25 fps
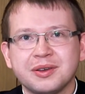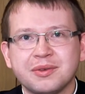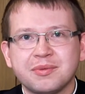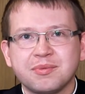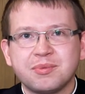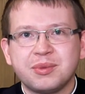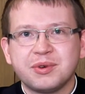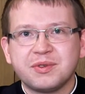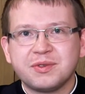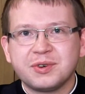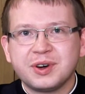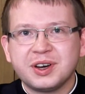
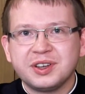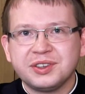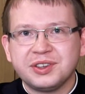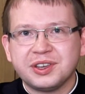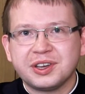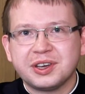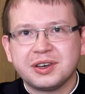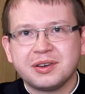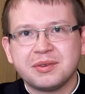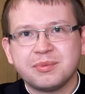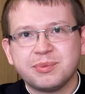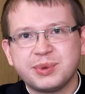
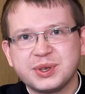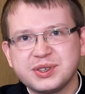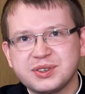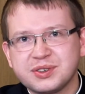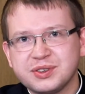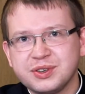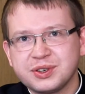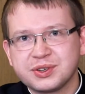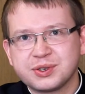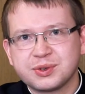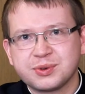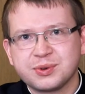powołanie bez
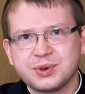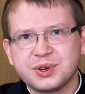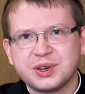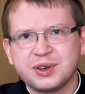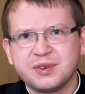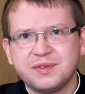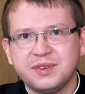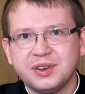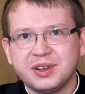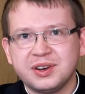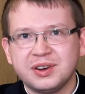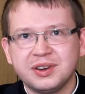wzniosłych
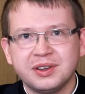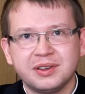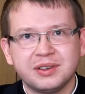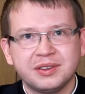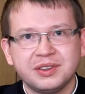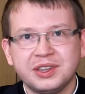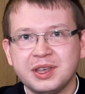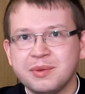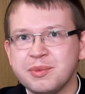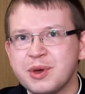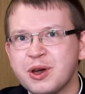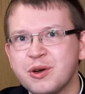chwil
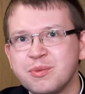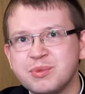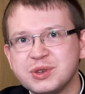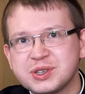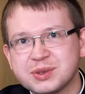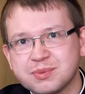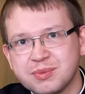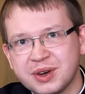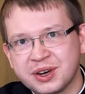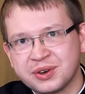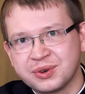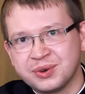nie miałoby
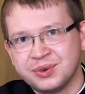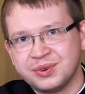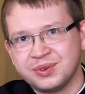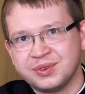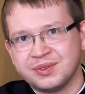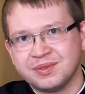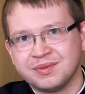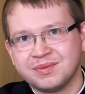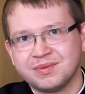smaku.